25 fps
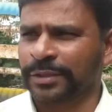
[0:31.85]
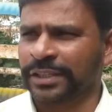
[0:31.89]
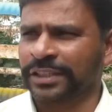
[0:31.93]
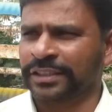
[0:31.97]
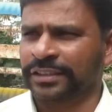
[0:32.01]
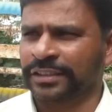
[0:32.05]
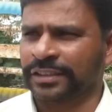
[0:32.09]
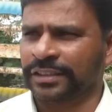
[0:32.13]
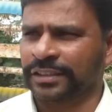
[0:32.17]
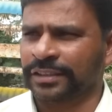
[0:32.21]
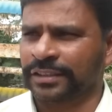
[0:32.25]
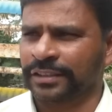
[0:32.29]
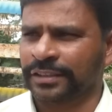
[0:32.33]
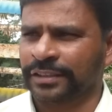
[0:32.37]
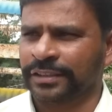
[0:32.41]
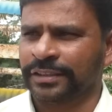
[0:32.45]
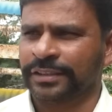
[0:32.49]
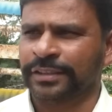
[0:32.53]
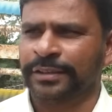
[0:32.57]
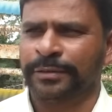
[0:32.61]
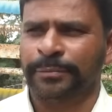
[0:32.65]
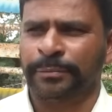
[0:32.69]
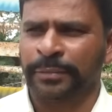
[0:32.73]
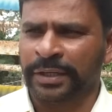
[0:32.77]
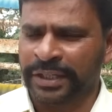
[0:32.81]
పడింది
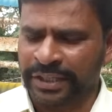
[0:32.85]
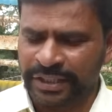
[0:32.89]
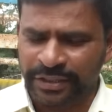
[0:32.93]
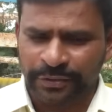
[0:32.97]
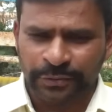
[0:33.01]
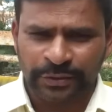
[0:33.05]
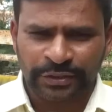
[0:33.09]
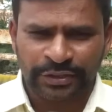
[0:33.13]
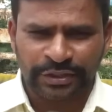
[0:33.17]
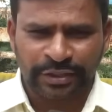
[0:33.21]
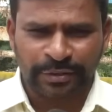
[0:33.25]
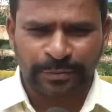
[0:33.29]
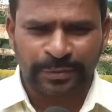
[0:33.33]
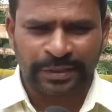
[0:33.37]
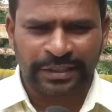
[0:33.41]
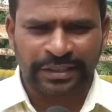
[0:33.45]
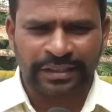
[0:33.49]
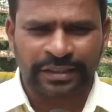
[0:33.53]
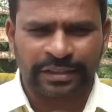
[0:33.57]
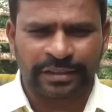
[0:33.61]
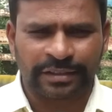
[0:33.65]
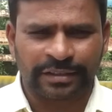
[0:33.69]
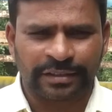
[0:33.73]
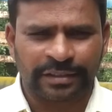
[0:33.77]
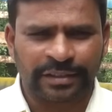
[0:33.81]
మెయిన్ విషయం
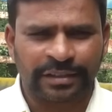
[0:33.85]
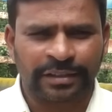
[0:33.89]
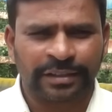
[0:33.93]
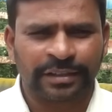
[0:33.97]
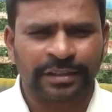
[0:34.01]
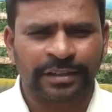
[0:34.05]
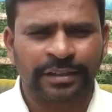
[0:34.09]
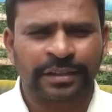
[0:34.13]
ఏంటంటే